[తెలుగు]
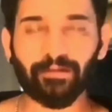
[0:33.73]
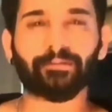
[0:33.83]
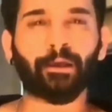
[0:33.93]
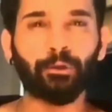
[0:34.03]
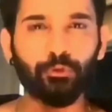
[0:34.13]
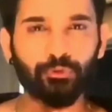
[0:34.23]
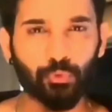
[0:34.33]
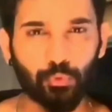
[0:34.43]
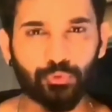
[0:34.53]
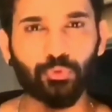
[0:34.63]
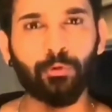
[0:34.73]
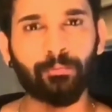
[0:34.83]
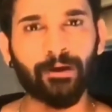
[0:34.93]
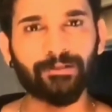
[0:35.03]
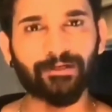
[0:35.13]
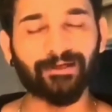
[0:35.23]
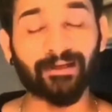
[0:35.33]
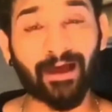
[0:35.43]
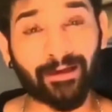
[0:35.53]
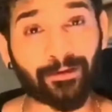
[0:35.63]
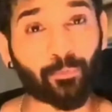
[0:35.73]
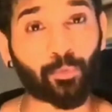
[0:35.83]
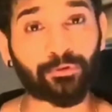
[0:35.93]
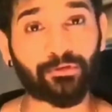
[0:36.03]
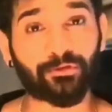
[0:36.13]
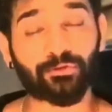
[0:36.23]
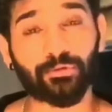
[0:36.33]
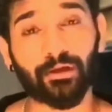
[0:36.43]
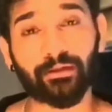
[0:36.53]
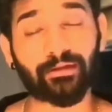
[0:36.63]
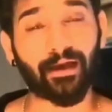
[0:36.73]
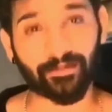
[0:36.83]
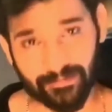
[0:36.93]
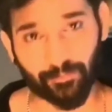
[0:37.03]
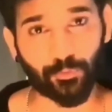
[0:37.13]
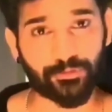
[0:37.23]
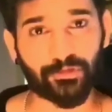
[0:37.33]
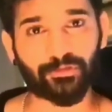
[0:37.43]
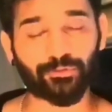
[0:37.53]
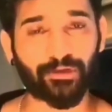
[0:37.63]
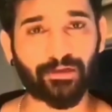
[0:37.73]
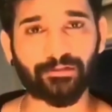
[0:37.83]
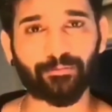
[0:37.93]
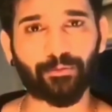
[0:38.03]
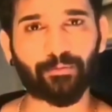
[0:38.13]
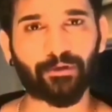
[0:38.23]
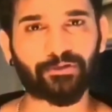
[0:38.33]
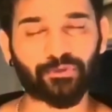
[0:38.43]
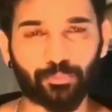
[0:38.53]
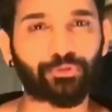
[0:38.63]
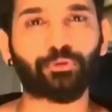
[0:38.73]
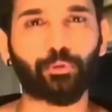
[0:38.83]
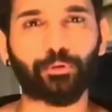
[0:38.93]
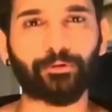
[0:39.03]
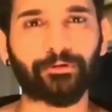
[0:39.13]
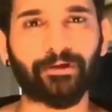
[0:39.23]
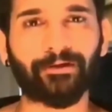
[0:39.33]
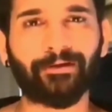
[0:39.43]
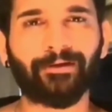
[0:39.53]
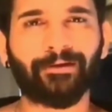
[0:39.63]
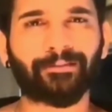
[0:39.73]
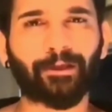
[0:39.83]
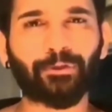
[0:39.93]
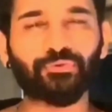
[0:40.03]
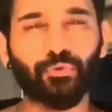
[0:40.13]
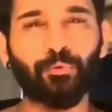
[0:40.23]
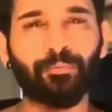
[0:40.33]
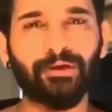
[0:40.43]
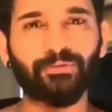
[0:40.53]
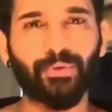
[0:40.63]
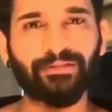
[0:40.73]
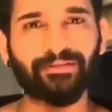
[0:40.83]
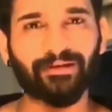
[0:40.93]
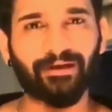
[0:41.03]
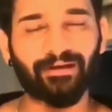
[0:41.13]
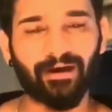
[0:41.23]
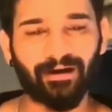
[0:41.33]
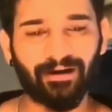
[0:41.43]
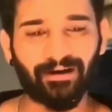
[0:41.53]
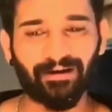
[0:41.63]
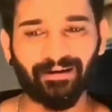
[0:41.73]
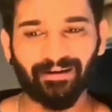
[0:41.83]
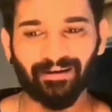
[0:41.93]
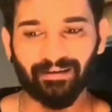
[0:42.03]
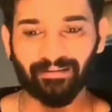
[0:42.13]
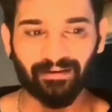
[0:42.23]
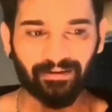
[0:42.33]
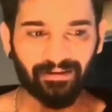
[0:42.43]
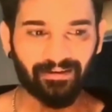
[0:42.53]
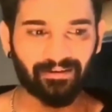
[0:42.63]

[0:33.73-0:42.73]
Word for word: థ్యాంక్ యూ సో సో మచ్ ఇలానే ఓట్ చేస్తుండాలి ఇలానే సపోర్ట్ చేస్తుండాలి అని చెప్పి మనస్ఫూర్తి కోరుకుంటున్నా థ్యాంక్ యూ సో మచ్ వన్స్ అగైన్ ఎందుకంటే